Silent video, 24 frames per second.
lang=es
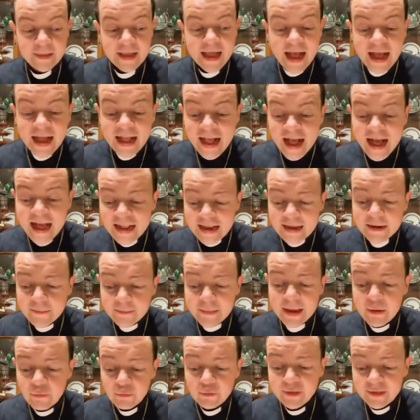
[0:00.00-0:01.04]

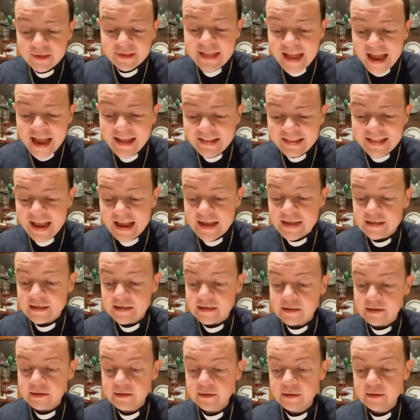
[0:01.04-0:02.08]
¡Agárenme
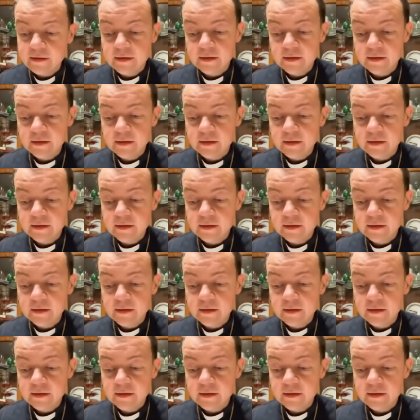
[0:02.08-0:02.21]
ustedes.